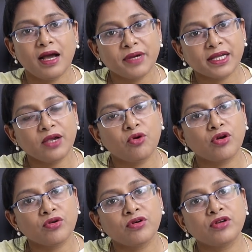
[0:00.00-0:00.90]
আমাকে
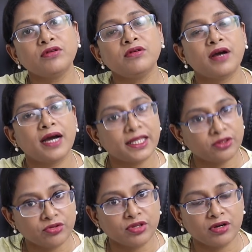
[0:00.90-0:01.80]
ঘন ঘন হাত
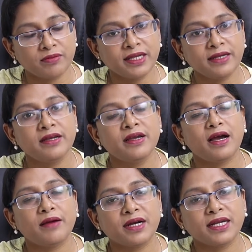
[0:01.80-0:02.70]
ধুতে হবে
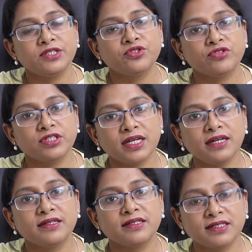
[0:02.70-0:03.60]
আমাকে সোশ্যাল
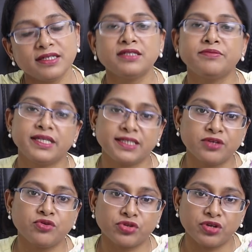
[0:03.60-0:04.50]
ডিস্টেন্স মেনটেন
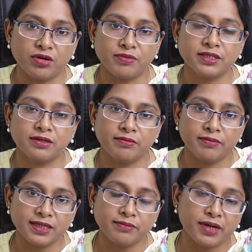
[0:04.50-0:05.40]
করতে হবে
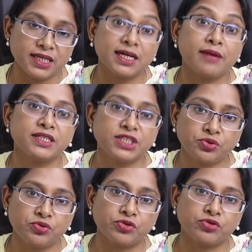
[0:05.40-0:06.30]
বা সামাজিক
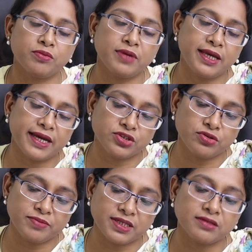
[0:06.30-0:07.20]
দূরত্ব মানে
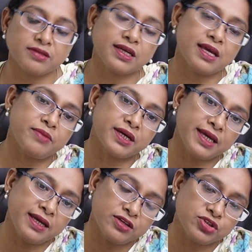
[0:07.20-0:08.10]
একজন পার্সন থেকে
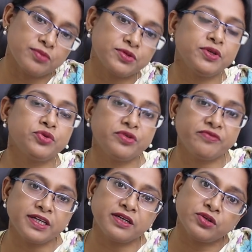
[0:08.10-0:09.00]
আমাকে সবসময় দুই
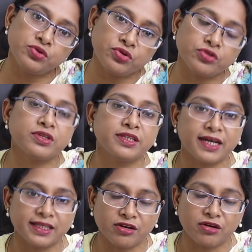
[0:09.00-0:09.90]
ফিট দূরত্বে
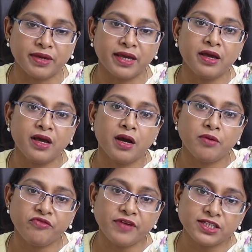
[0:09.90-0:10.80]
দাঁড়াতে হবে
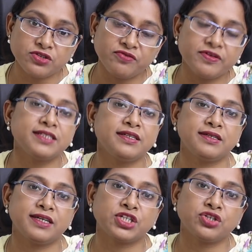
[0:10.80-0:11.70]
ফেস টু ফেস
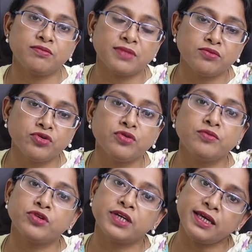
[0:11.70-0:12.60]
ইন্টারাকশন বা
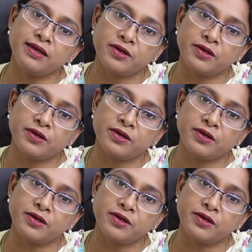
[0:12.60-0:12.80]
মুখোমুখি